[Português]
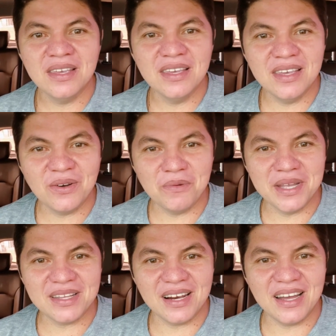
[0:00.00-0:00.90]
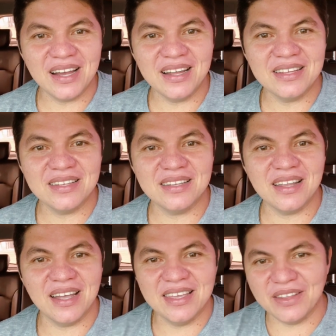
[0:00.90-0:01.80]
e comenta lá.
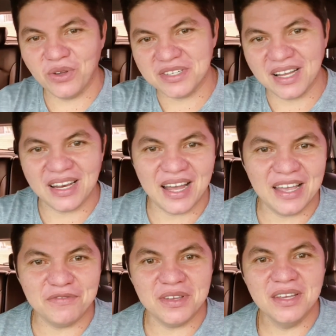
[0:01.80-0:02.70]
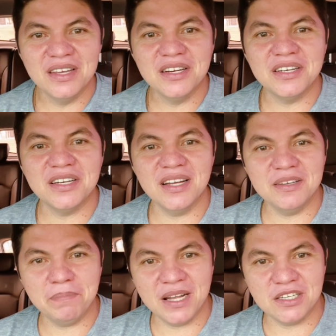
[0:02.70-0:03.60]
Tá aí a nossa live cheia
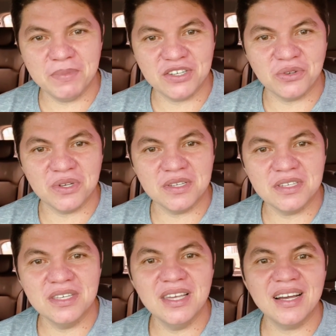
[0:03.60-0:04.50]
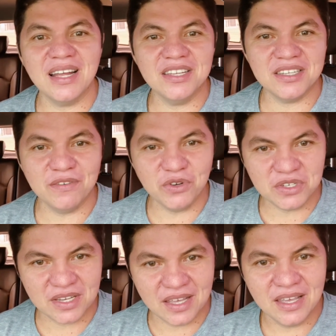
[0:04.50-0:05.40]
de participações. E agradecer a
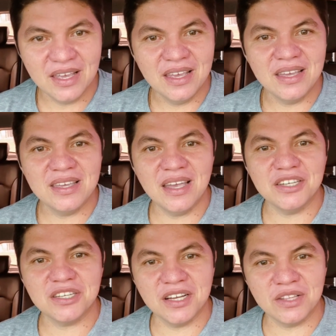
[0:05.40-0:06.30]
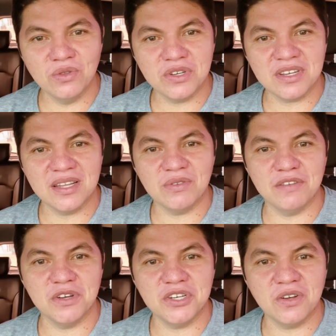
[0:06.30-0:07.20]
você que é inscrito no nosso canal
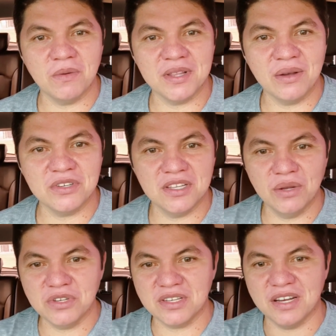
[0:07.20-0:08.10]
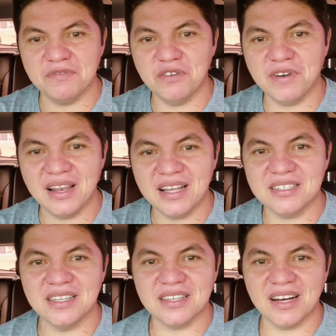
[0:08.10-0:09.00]
TV Chico Cobra d'Água. Se não se inscreveu, vai lá,
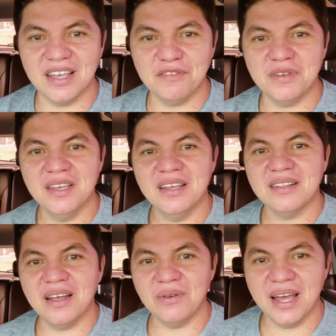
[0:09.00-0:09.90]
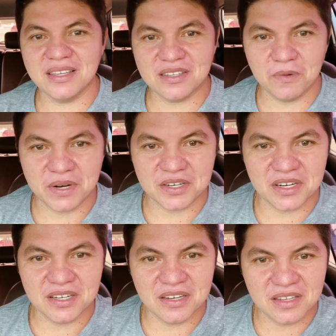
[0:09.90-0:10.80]
se inscreve, dá um likezão pra
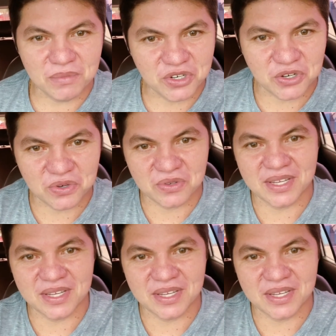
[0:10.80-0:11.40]
gente e tamo junto